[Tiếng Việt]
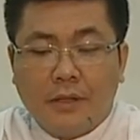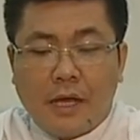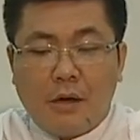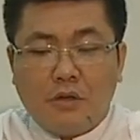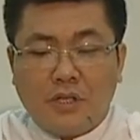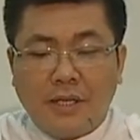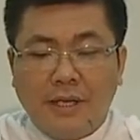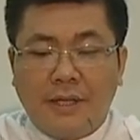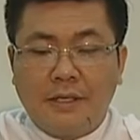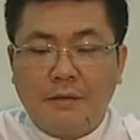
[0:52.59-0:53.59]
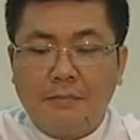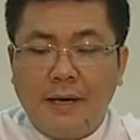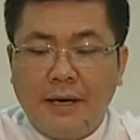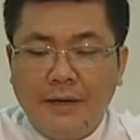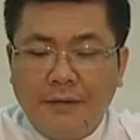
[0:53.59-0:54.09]
Theo sách nghi thức
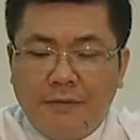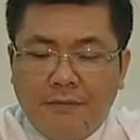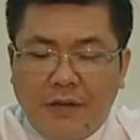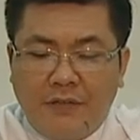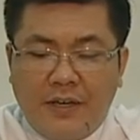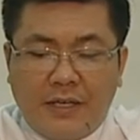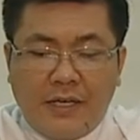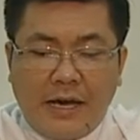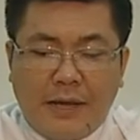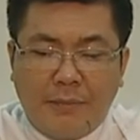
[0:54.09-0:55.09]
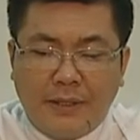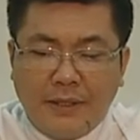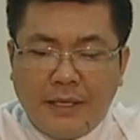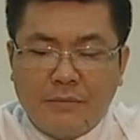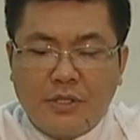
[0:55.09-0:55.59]
mới về việc cử hành bí
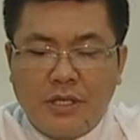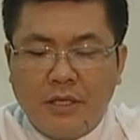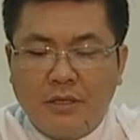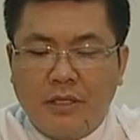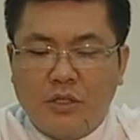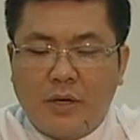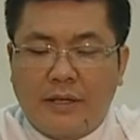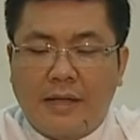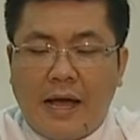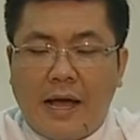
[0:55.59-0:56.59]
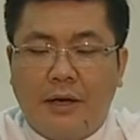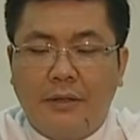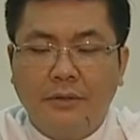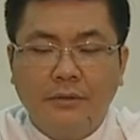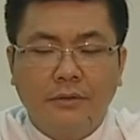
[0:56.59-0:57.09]
tích thêm sức được soạn
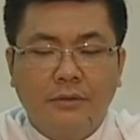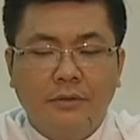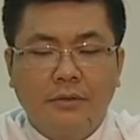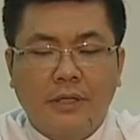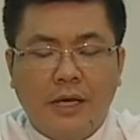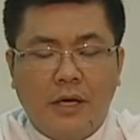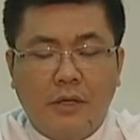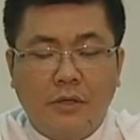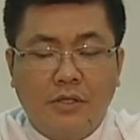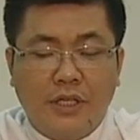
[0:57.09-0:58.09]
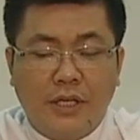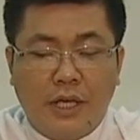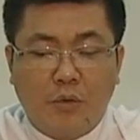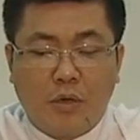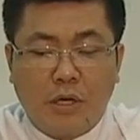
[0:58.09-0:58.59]
thảo theo chỉ
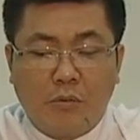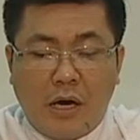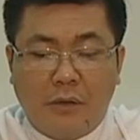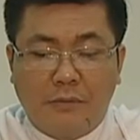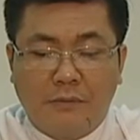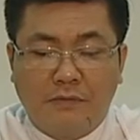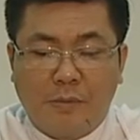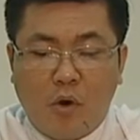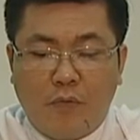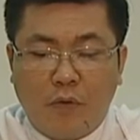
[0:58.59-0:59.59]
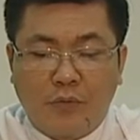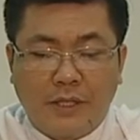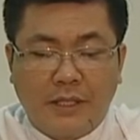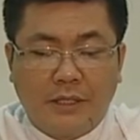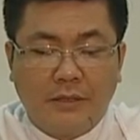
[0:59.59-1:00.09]
định của công đồng và bộ phụng
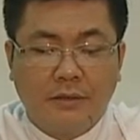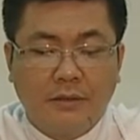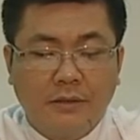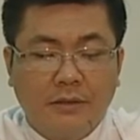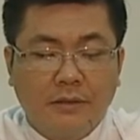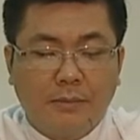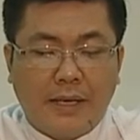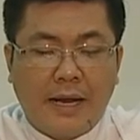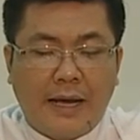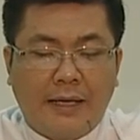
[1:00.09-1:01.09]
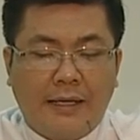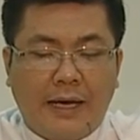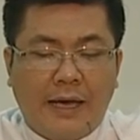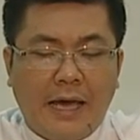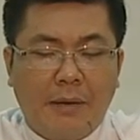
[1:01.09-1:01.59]
tự ban hành
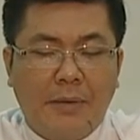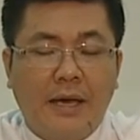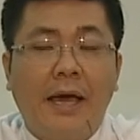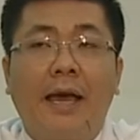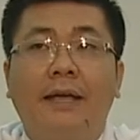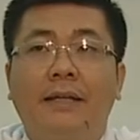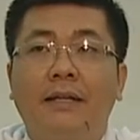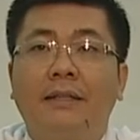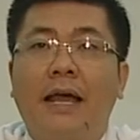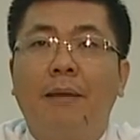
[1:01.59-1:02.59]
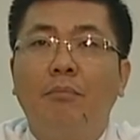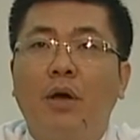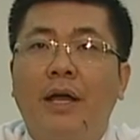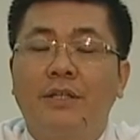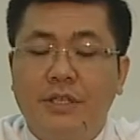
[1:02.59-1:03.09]
ngày 22 tháng 8
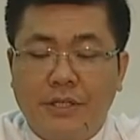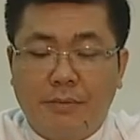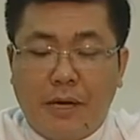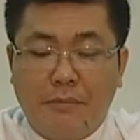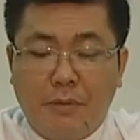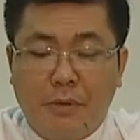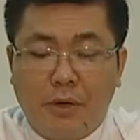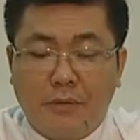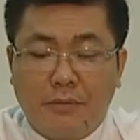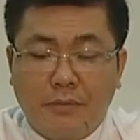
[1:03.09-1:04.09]
1971